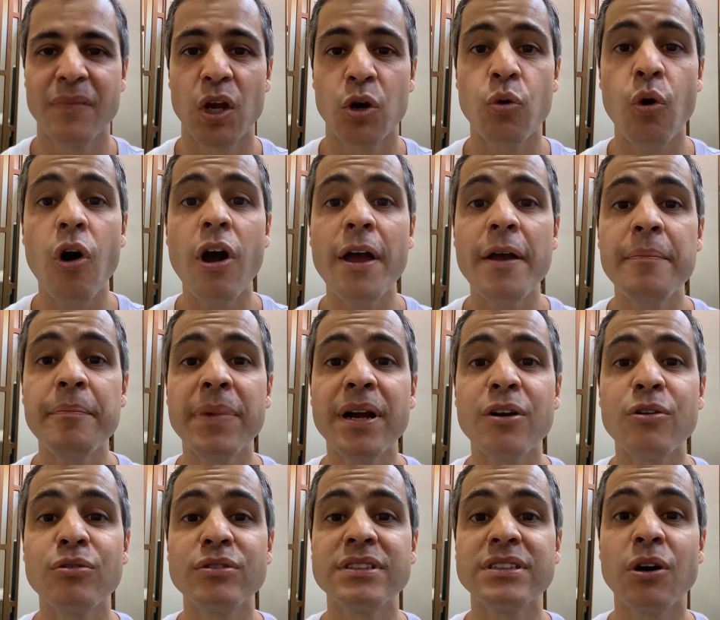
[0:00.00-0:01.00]
Qual a
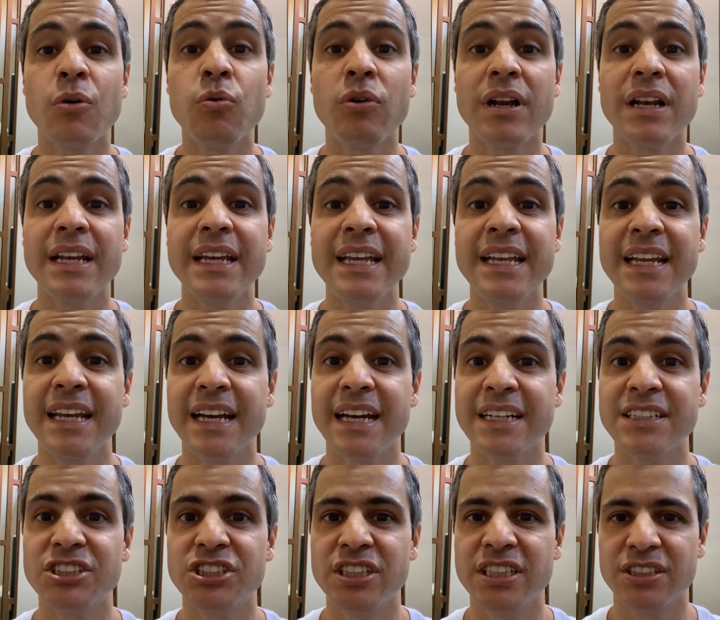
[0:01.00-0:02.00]
repercussão
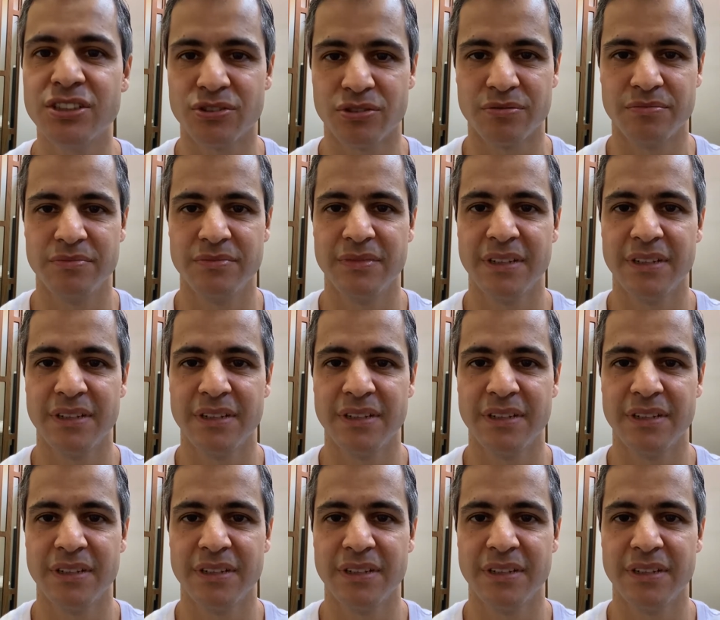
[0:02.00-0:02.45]
clínica disso?